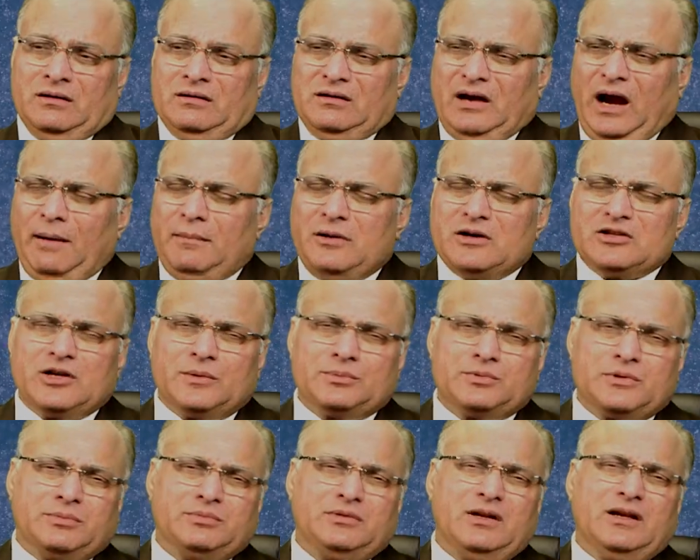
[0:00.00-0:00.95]
डायमंड
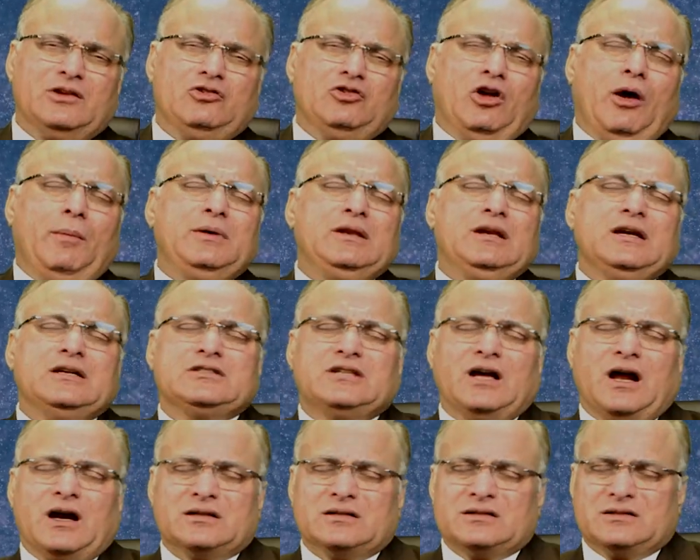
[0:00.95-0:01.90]
सब्सक्रिप्शन एक नॉमिनल
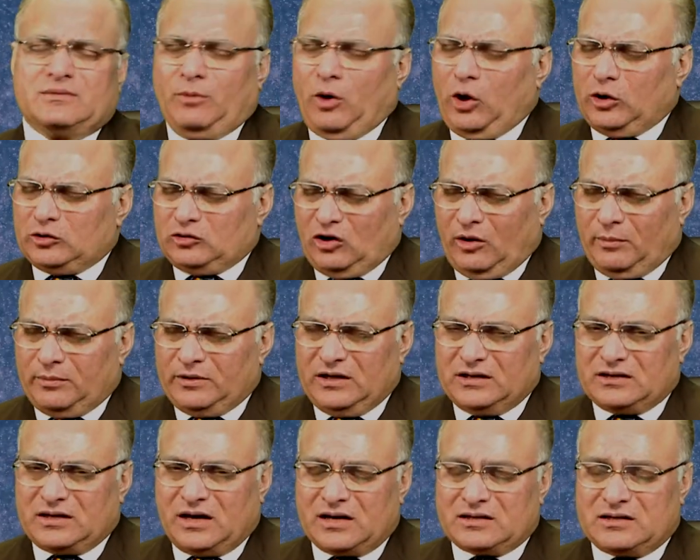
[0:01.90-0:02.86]
चार्जेस बहुत
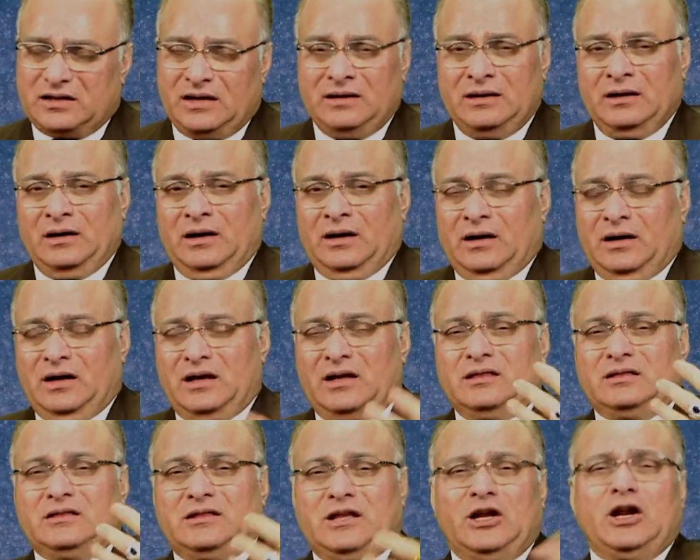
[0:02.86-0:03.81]
नॉमिनल चार्ज है
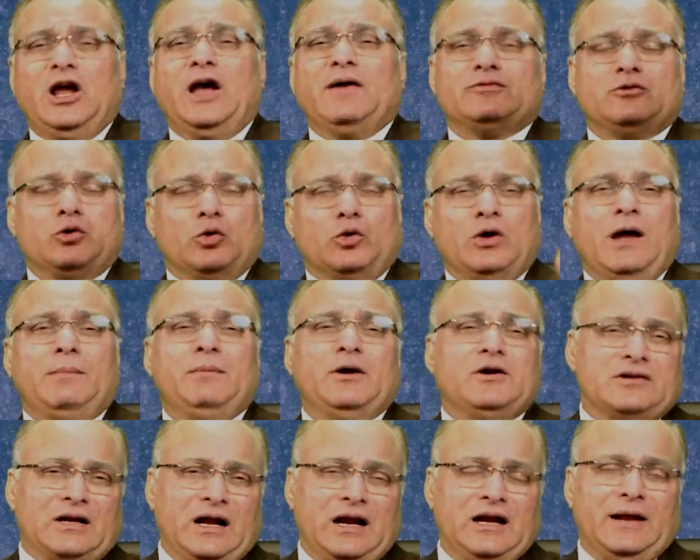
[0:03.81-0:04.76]
लेकिन तेरह हफ्तों का मैं
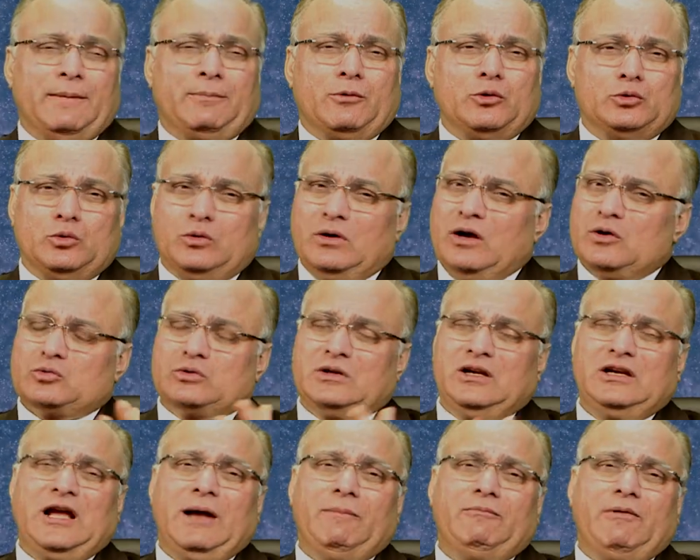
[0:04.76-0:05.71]
ट्रायल आपको दूंगा उसके
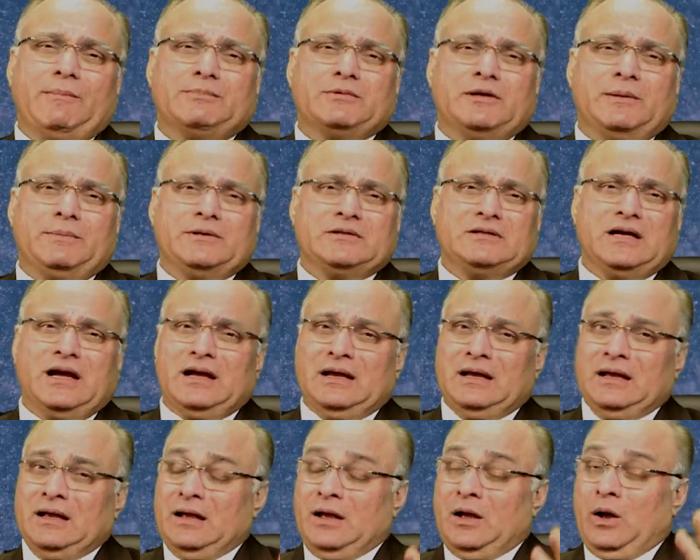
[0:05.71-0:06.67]
लिए आप वेबसाइट पर जाएं
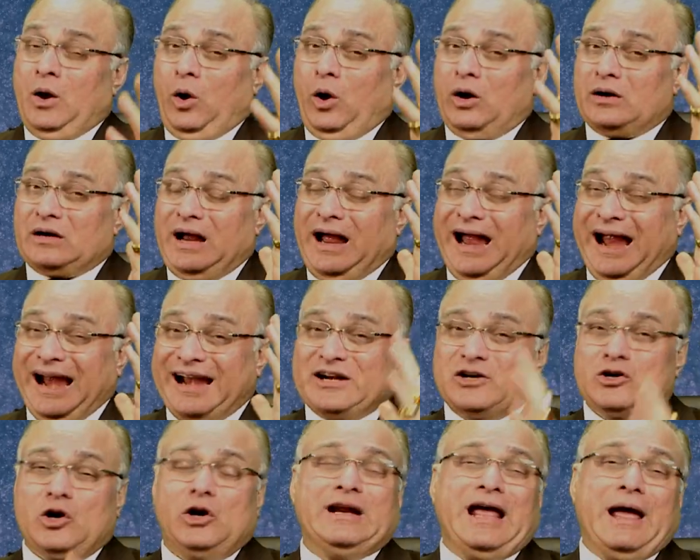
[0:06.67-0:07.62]
और
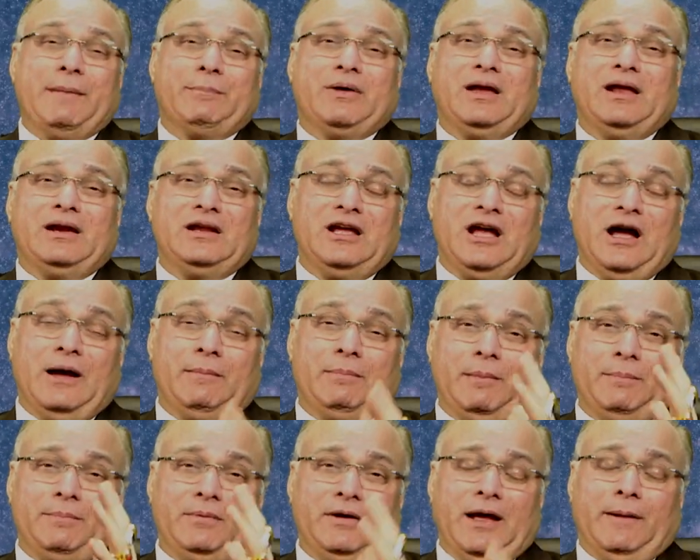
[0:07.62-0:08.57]
एंड्रॉयड ऐप के लिए आप
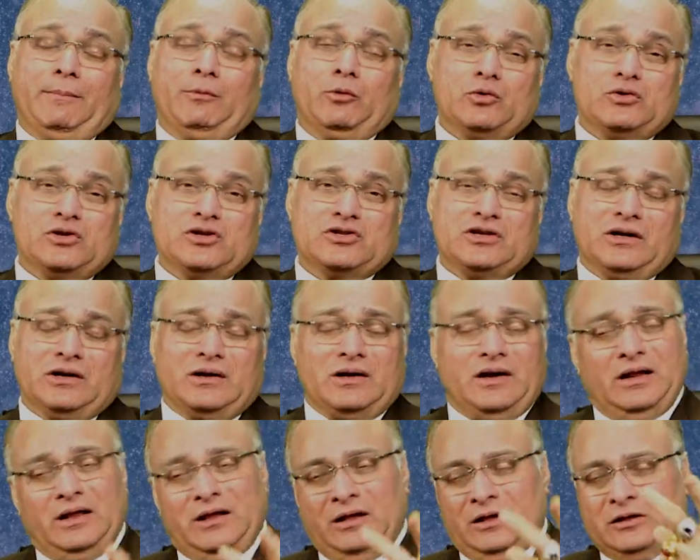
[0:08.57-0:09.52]
अपने आप को रजिस्टर
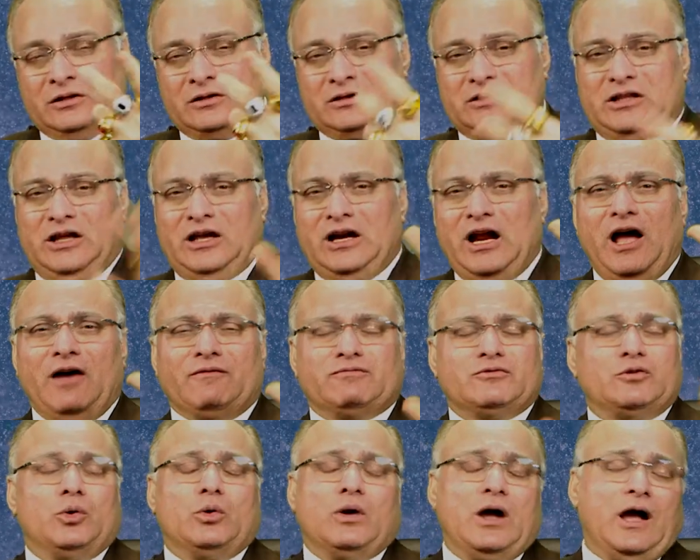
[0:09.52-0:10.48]
करें तेरह
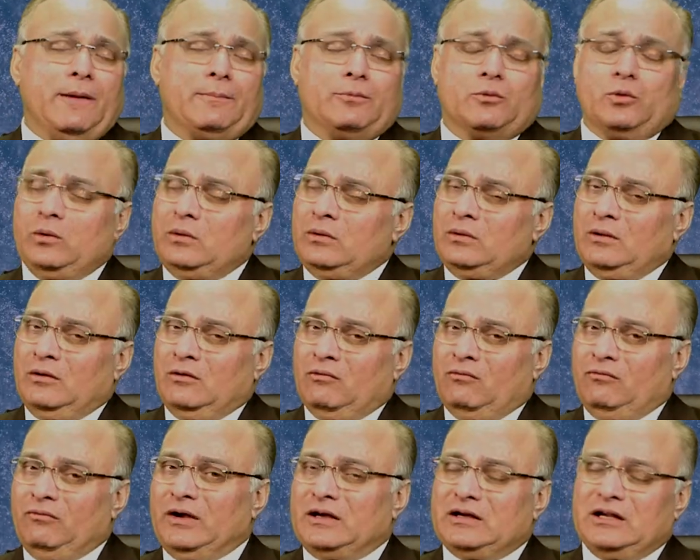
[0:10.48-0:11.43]
हफ्तों का आपको
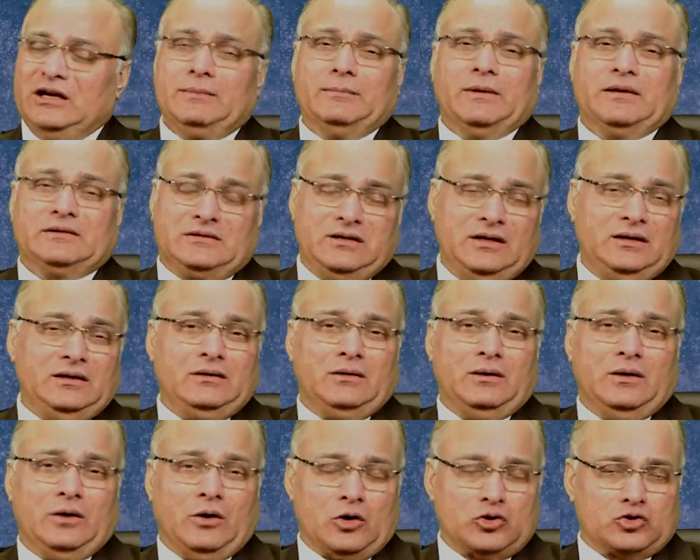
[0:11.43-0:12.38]
वीकली मंथली
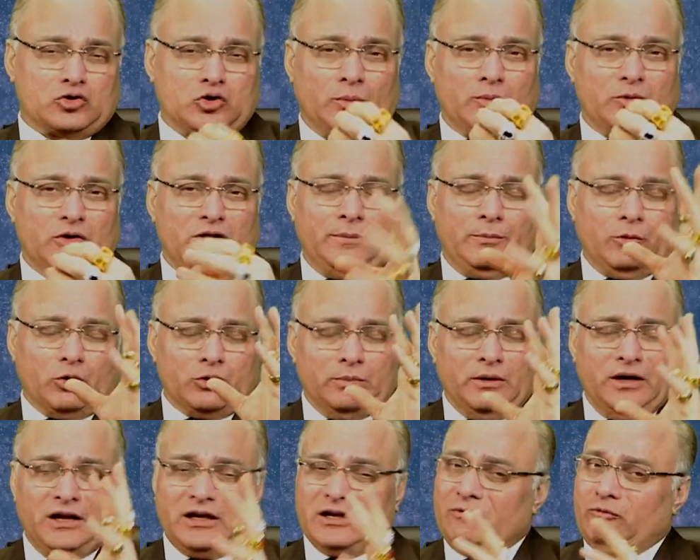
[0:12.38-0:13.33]
हॉरोस्कोप की रिपोर्ट
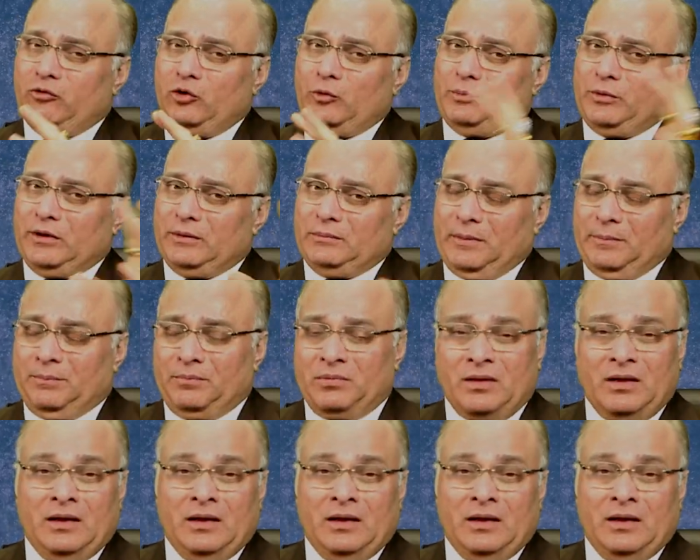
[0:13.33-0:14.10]
मिलेगी फुल प्रीमियम